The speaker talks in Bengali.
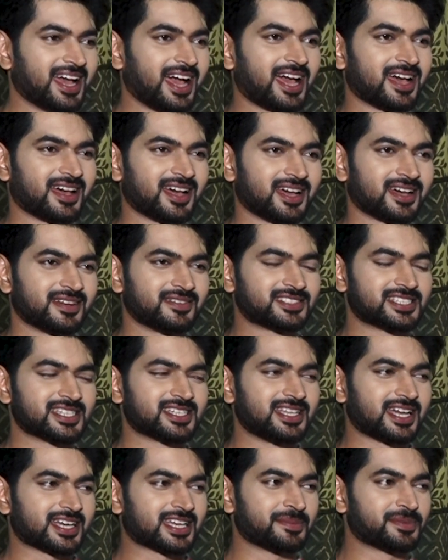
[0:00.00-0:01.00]
হ্যাঁ
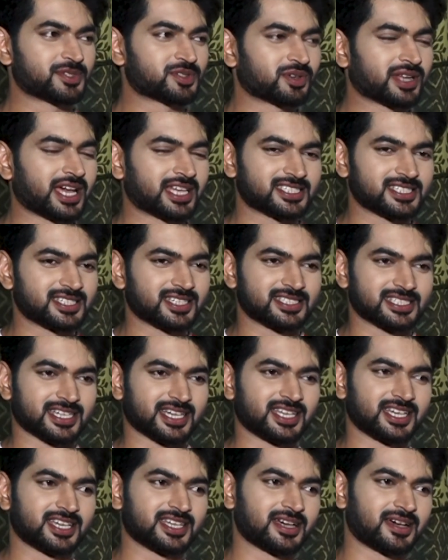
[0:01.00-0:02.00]
রিসেন্টলি একটা এপিসোড গেছে
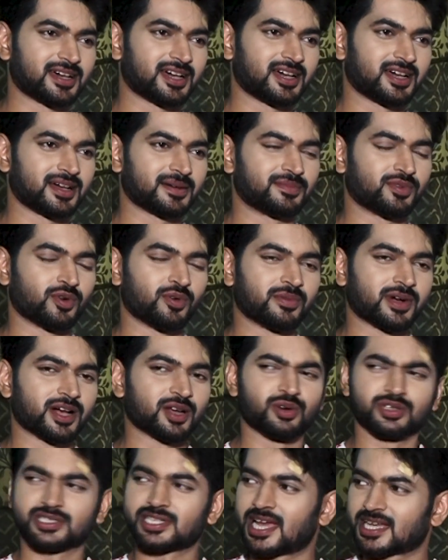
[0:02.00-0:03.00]
যেখানে ওমকার
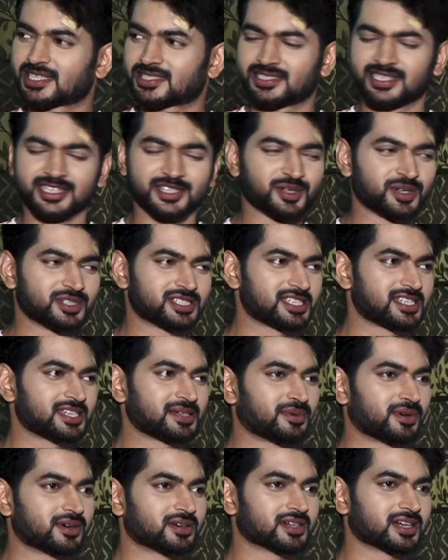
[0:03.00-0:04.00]
ঘোষের অ্যাক্সিডেন্ট হয়েছে
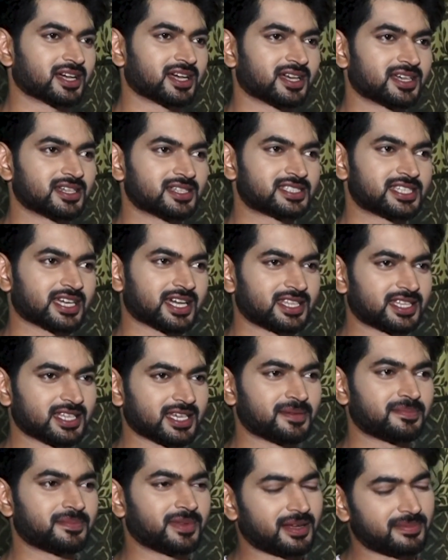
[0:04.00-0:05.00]
এবং সেখান
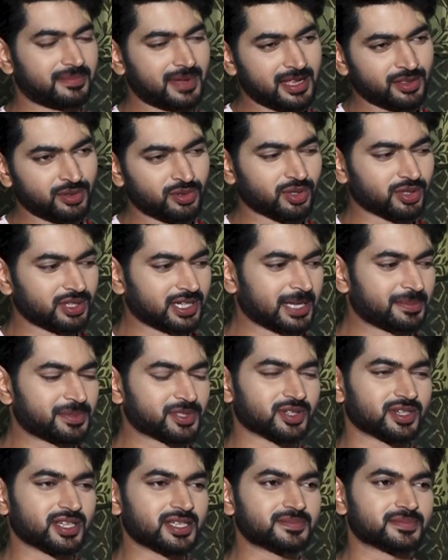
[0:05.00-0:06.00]
থেকে দুটো তিনটে
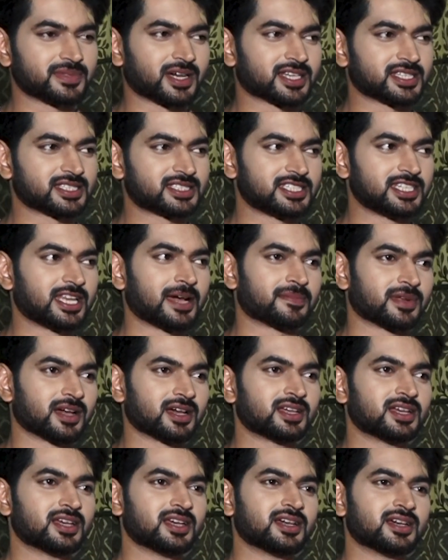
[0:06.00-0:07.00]
এপিসোডে আর কি ছিলাম না
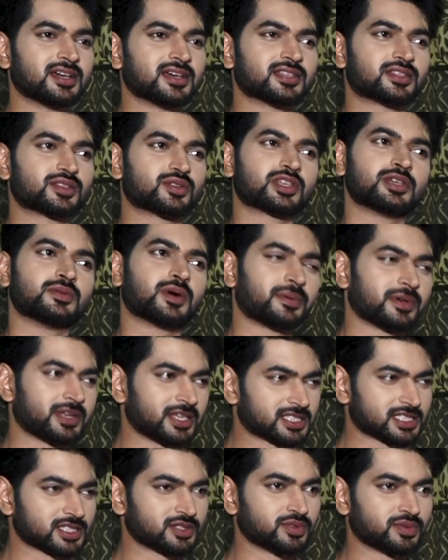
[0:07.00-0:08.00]
কীভাবে
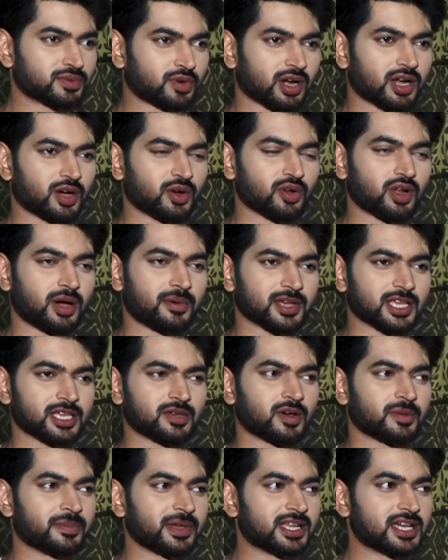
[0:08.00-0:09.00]
রেস্কিউ করা হলো আমাকে
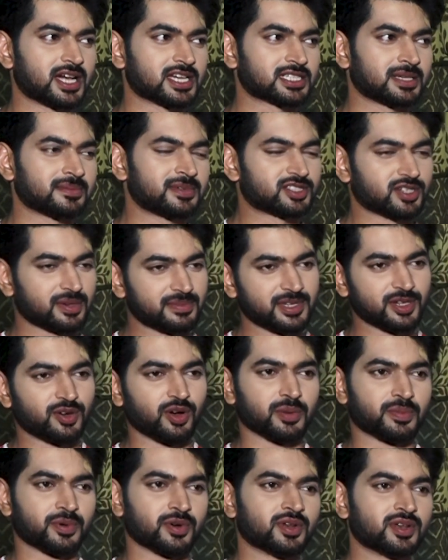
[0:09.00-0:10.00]
কীভাবে বেরিয়ে আসলাম এসব নিয়ে
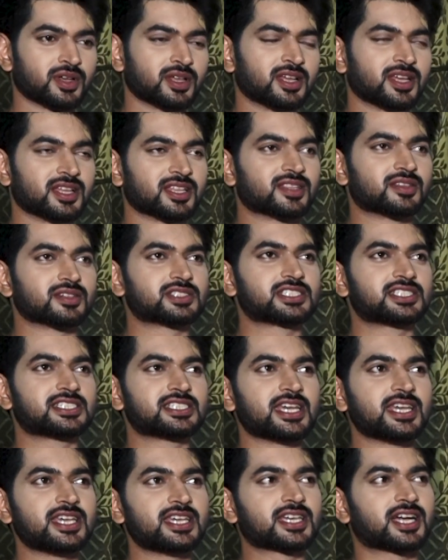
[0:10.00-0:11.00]
গল্প তো
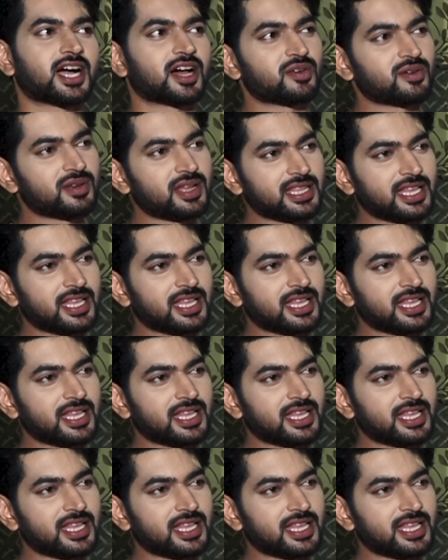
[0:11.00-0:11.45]
সেই কারণে